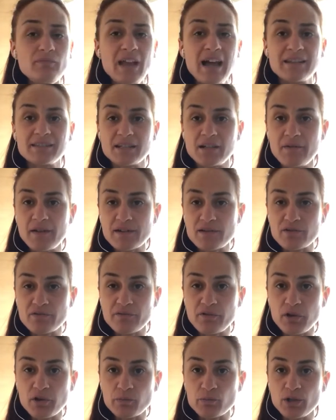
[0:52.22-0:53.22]
attraverso
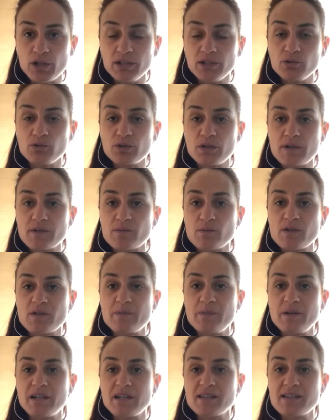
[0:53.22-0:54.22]
formule di turismo
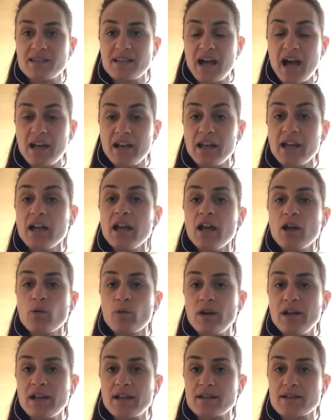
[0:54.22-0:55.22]
esperienziale
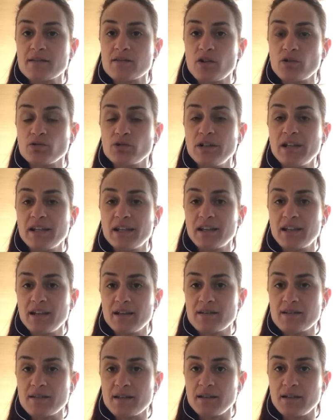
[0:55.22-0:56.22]
quelle che sono le
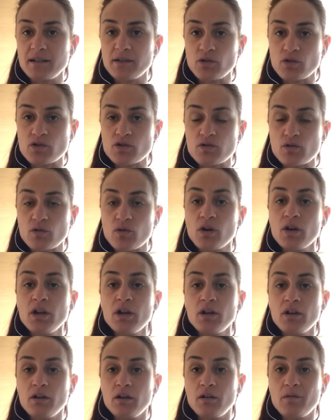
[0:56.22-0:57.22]
ricchezze del nostro
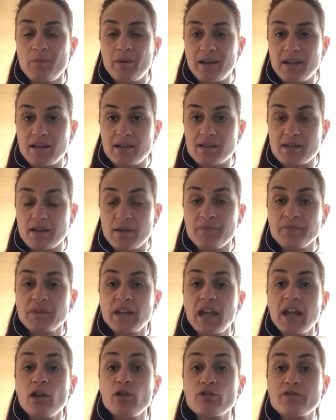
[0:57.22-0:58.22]
eh, paese
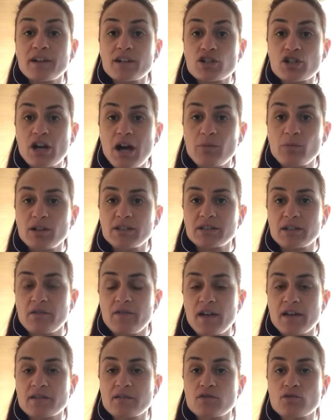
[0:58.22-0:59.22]
e lo facciamo
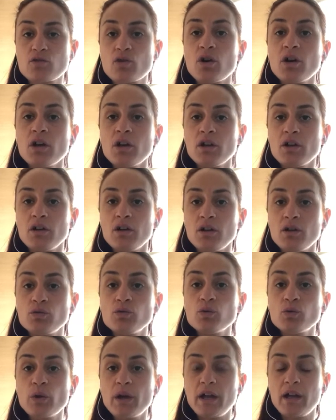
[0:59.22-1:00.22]
attraverso eh,
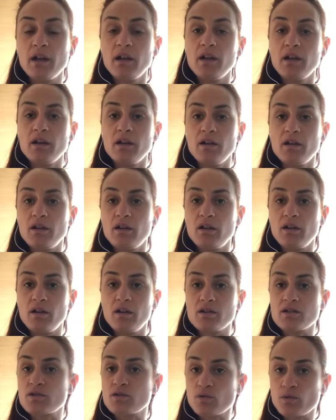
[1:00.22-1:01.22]
due
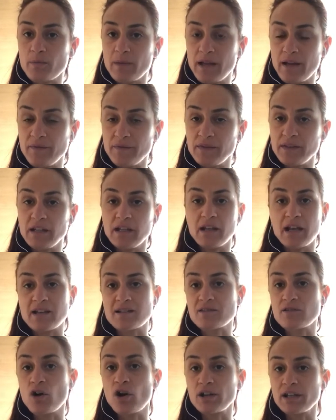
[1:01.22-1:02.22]
eh, strumenti, la
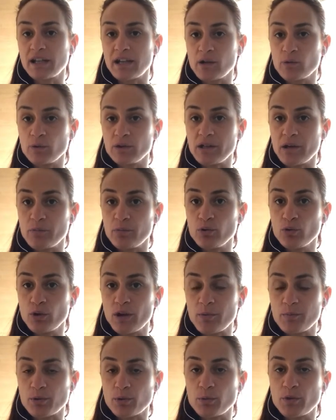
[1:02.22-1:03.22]
storica guida blu
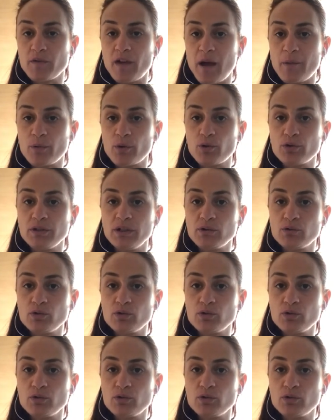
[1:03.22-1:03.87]
che promuoviamo con il